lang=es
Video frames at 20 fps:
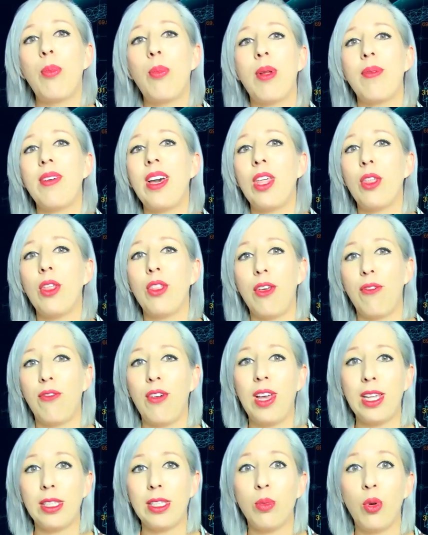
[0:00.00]
privado de
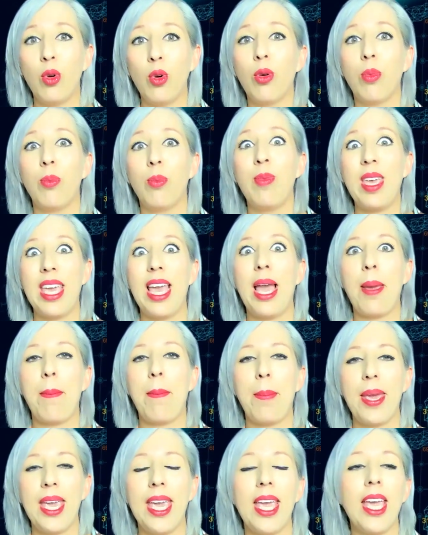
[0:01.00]
Facebook,
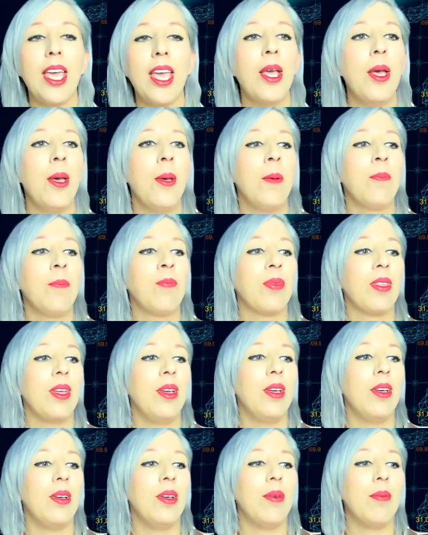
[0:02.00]
VIP,
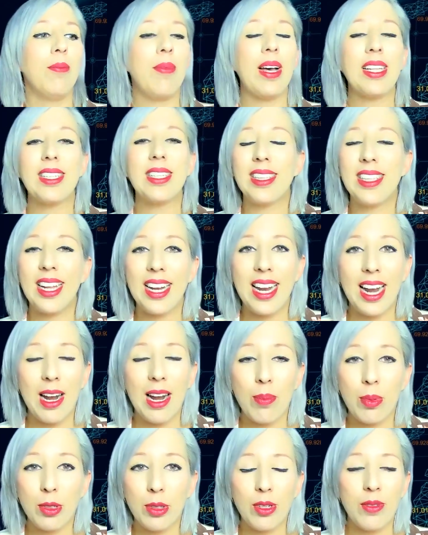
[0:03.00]
vas a tener la
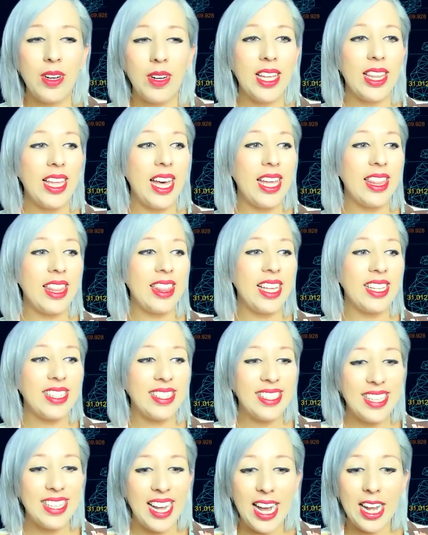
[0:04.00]
posibilidad de
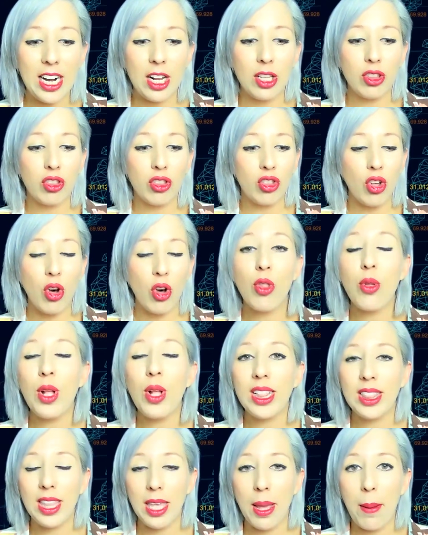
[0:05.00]
estar todo
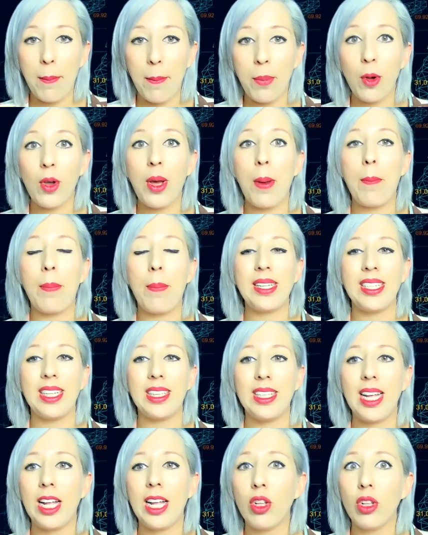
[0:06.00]
el tiempo
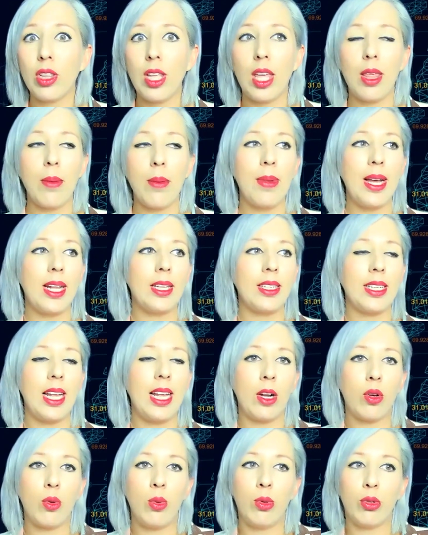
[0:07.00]
capacitándote. Además,
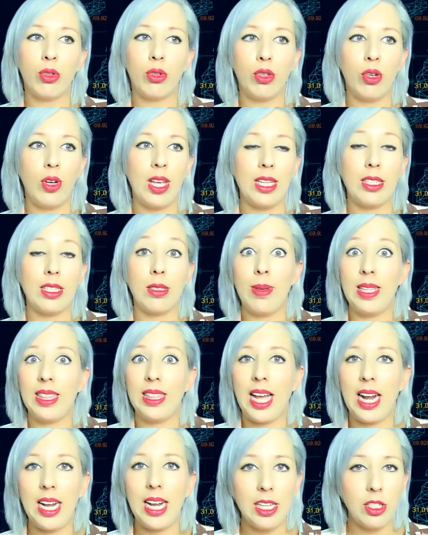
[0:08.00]
el curso es
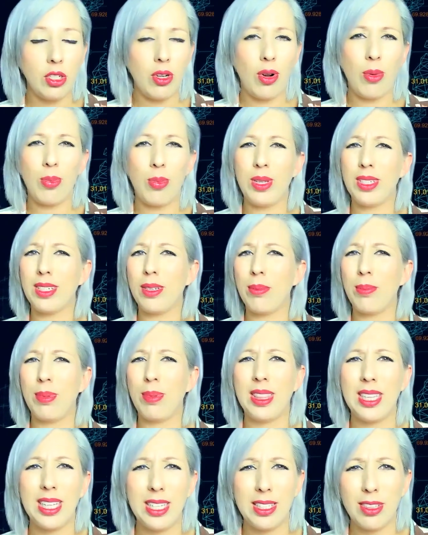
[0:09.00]
vitalicio, lo puedes
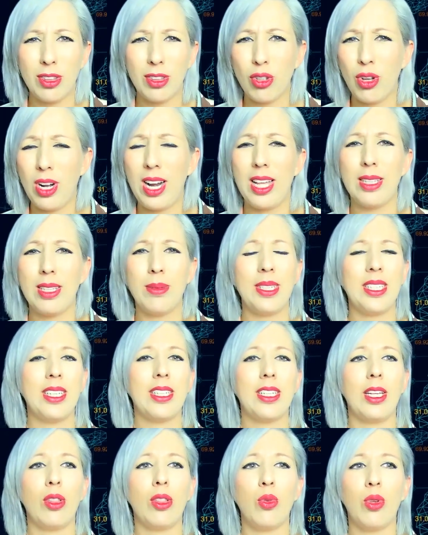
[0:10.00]
repetir todas las veces
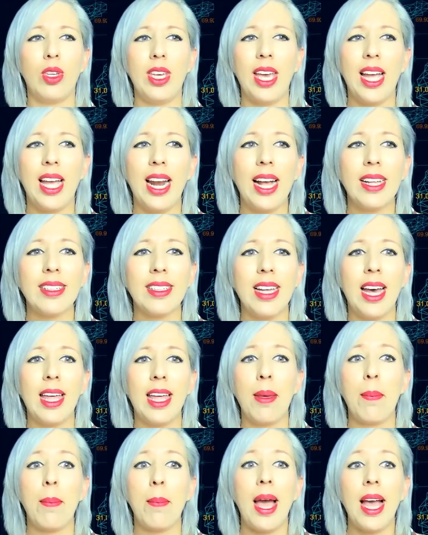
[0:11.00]
que quieras.
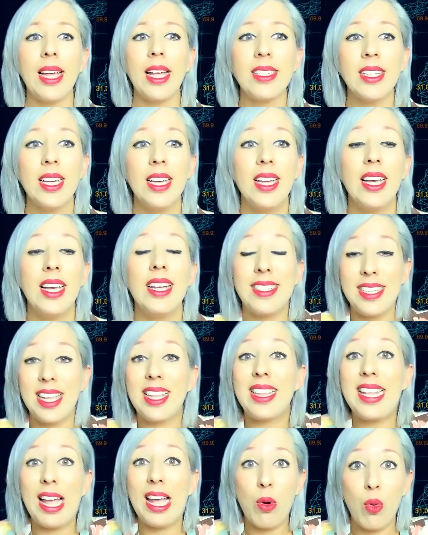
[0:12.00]
Además,
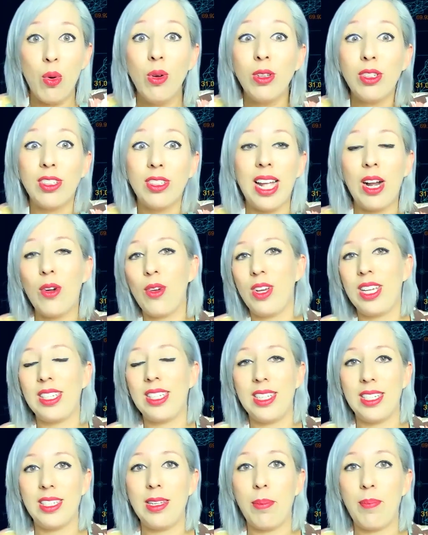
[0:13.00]
si te gusta lo que
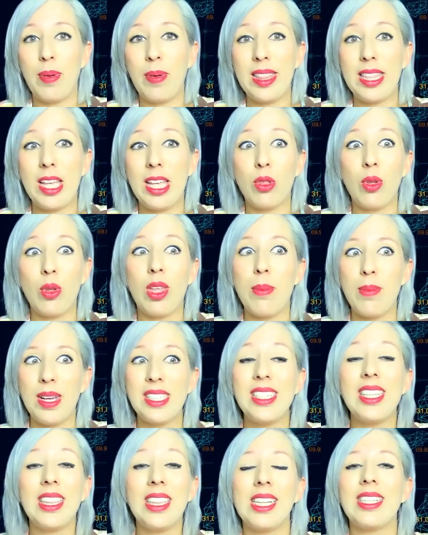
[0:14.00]
estás aprendiendo,
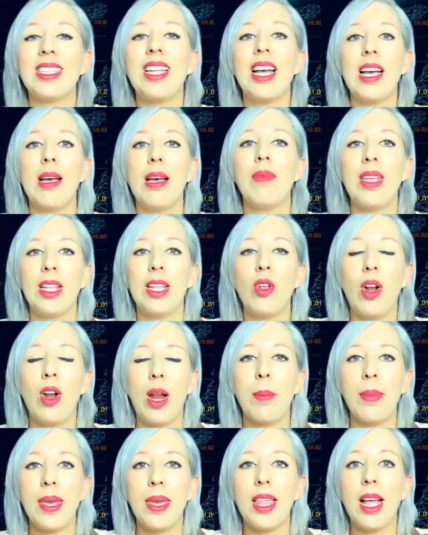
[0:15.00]
además, si te está cambiando
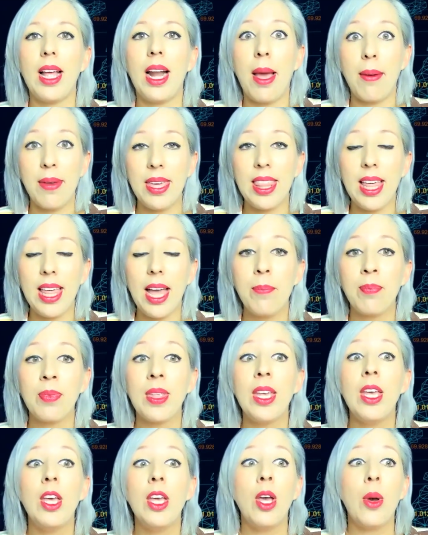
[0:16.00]
la, la vida,
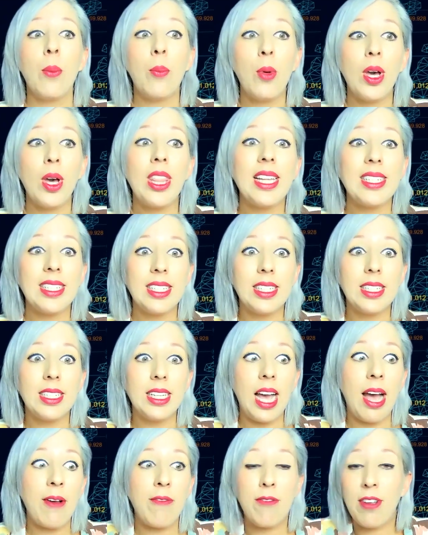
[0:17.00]
puedes
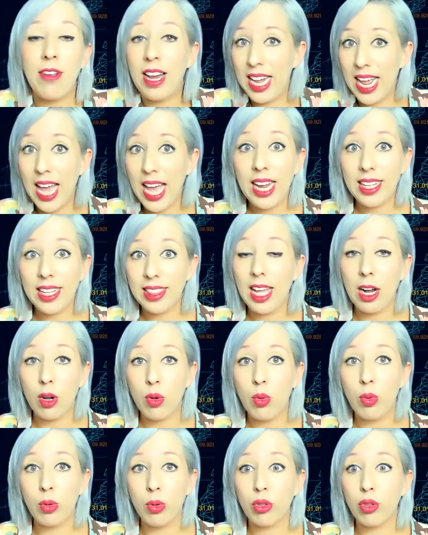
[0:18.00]
afiliarte al
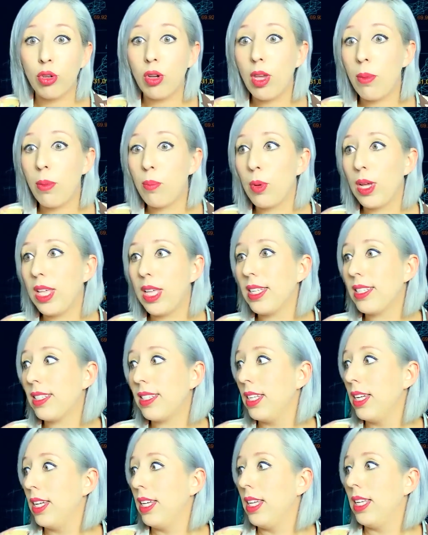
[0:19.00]
curso y puedes
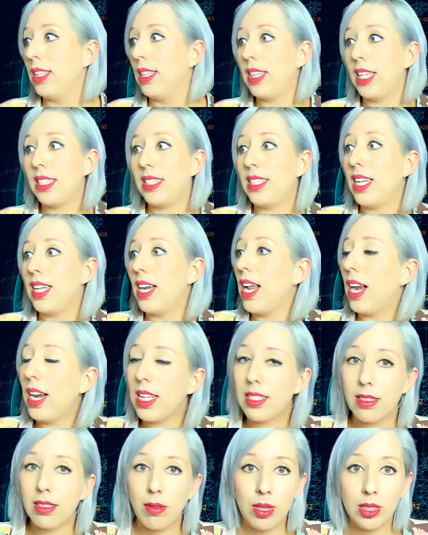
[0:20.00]
decirle a
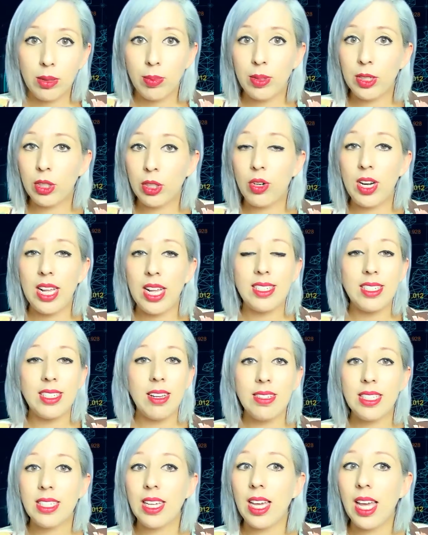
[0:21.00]
las demás personas,
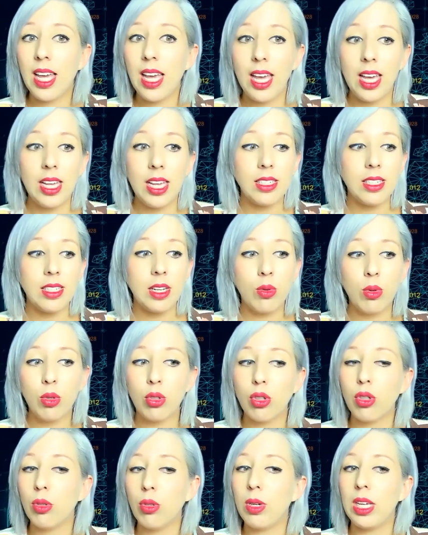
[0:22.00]
¿sabes qué? Este
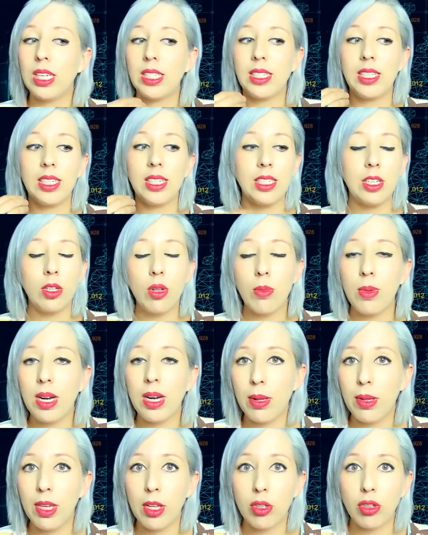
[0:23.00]
curso está siendo
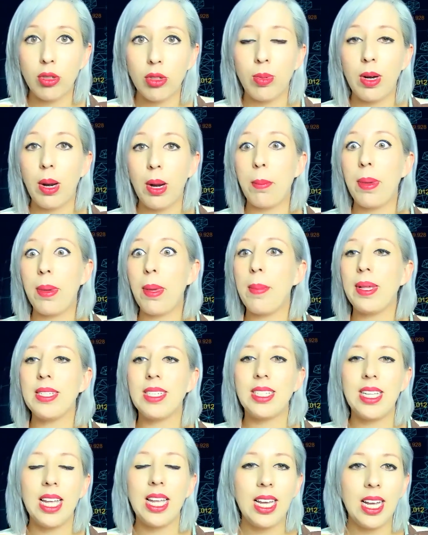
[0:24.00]
maravilloso para mí, me
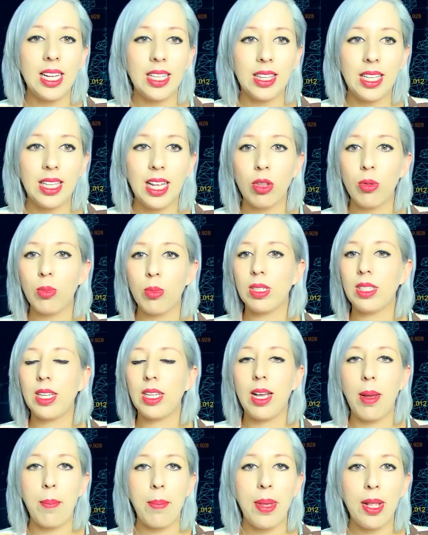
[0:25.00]
está encantando, me está
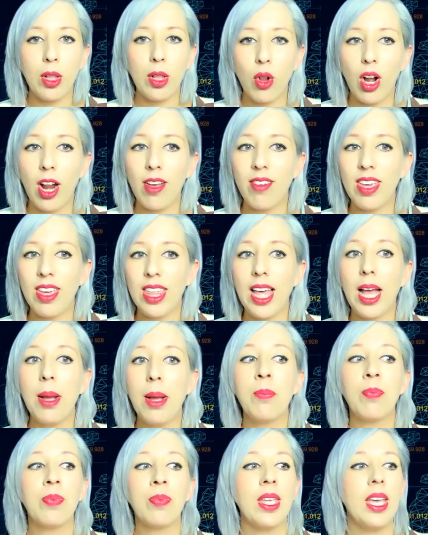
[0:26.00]
cambiando la vida.
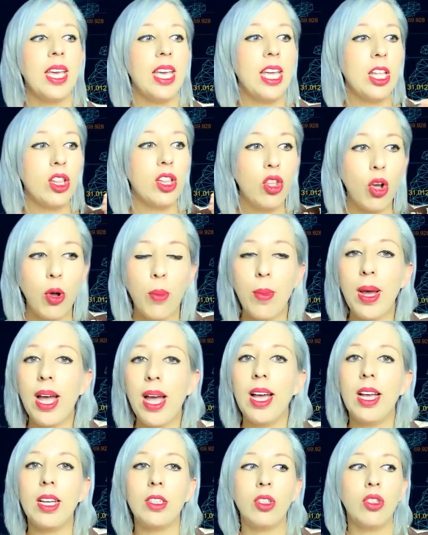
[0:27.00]
Y
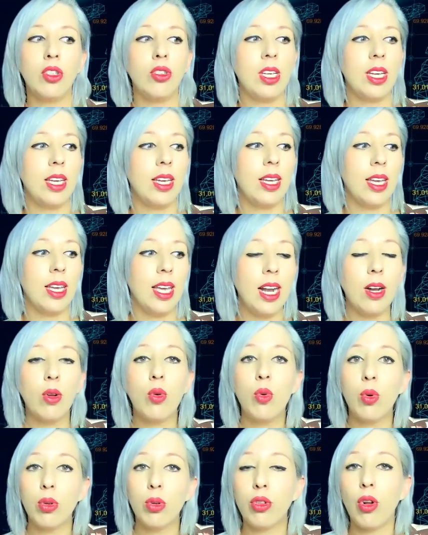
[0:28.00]
toma, eh, el
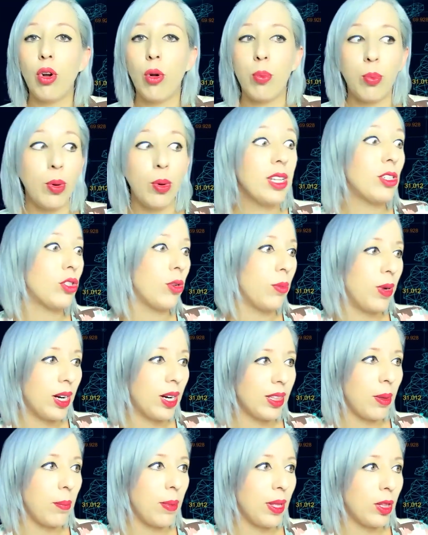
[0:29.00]
curso lo puedes tomar
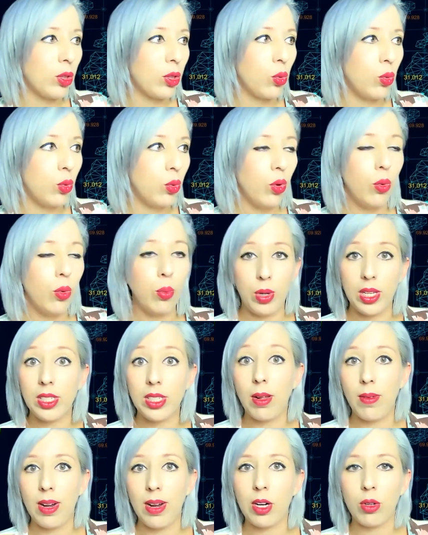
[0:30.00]
también tú, puedes
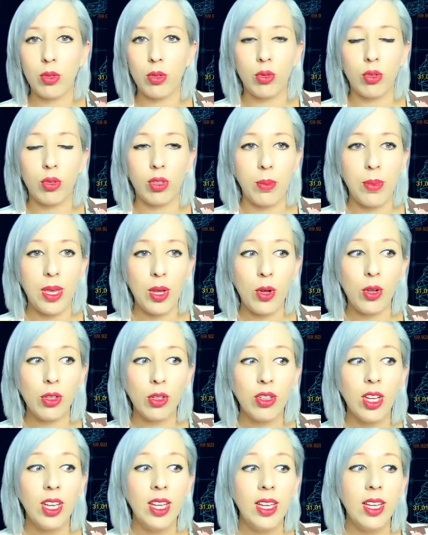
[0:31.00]
hablar con tus amigos
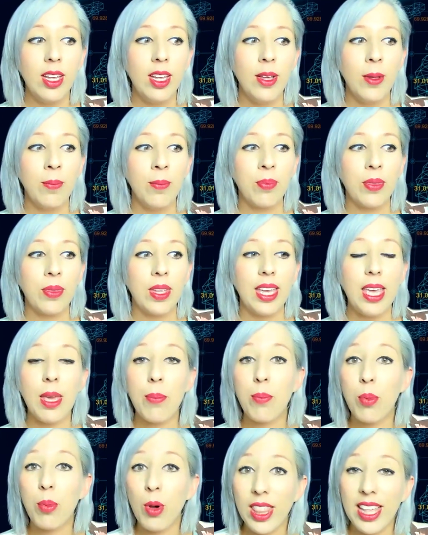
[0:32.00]
y
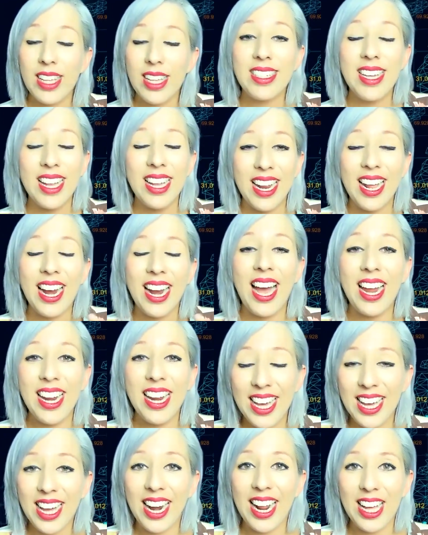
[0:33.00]
puedes generar
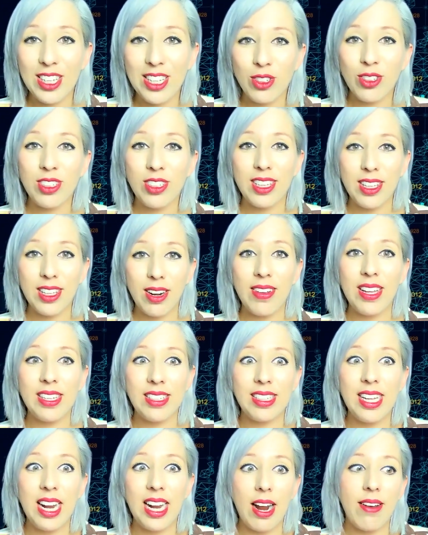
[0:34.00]
ingresos a
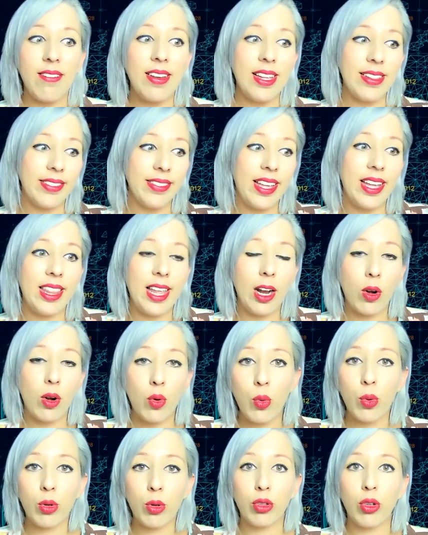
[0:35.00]
través de la venta del
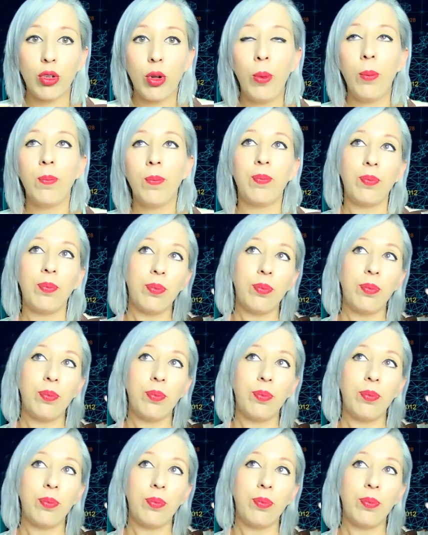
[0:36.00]
curso.